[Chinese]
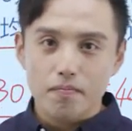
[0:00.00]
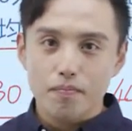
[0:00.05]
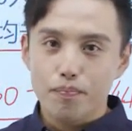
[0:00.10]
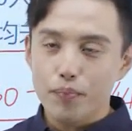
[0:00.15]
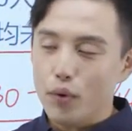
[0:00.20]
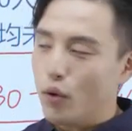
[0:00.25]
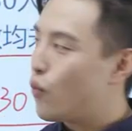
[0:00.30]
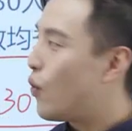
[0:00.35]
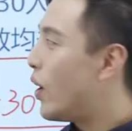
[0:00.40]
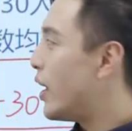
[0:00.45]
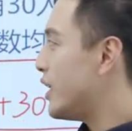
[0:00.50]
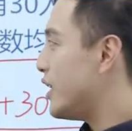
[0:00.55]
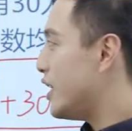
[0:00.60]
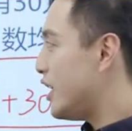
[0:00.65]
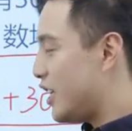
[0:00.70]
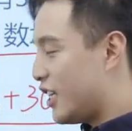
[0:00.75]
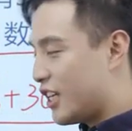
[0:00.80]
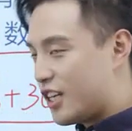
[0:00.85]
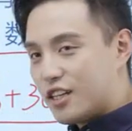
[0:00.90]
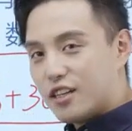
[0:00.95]
不管
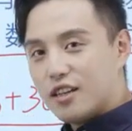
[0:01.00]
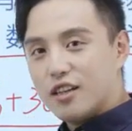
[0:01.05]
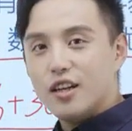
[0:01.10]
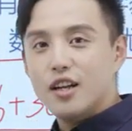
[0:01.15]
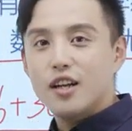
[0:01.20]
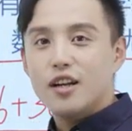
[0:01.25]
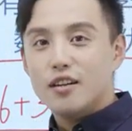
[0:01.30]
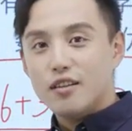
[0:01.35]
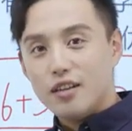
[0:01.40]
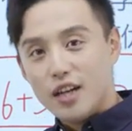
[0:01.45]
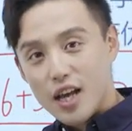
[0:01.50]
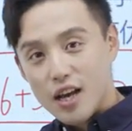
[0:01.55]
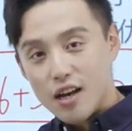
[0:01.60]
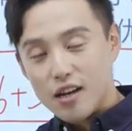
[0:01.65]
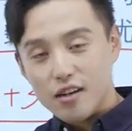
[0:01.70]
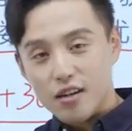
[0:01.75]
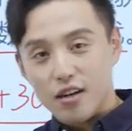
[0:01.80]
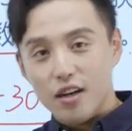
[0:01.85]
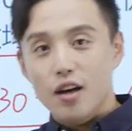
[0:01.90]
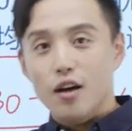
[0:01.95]
一个、两
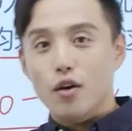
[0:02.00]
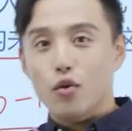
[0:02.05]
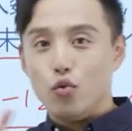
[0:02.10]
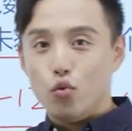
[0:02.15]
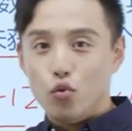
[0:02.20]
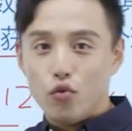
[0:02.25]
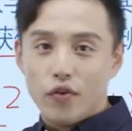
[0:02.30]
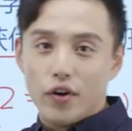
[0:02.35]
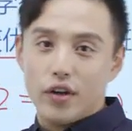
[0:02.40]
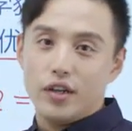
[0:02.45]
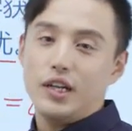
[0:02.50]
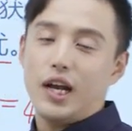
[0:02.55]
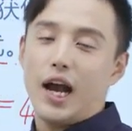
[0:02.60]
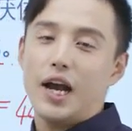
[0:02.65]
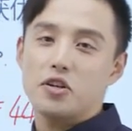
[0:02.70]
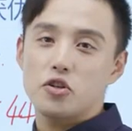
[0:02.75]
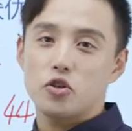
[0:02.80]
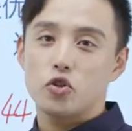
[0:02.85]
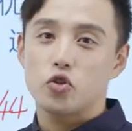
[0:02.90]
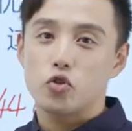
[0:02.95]
个，语文还
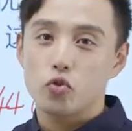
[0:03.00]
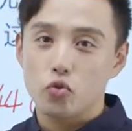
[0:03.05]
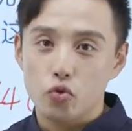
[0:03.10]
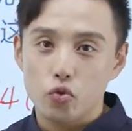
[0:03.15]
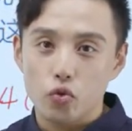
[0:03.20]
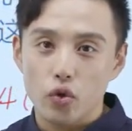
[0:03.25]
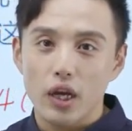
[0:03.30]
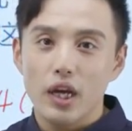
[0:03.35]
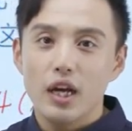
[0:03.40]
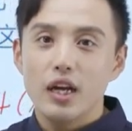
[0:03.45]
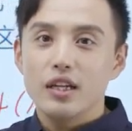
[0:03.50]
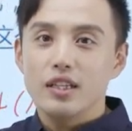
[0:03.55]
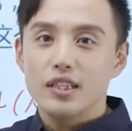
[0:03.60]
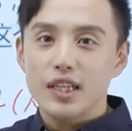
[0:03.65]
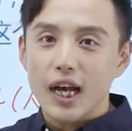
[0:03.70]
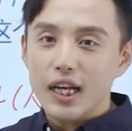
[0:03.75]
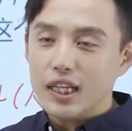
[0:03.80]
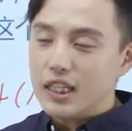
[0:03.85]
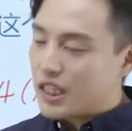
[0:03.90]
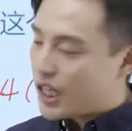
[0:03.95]
是数学，
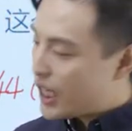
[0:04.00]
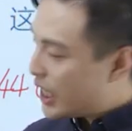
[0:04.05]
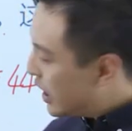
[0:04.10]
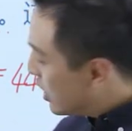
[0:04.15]
加起来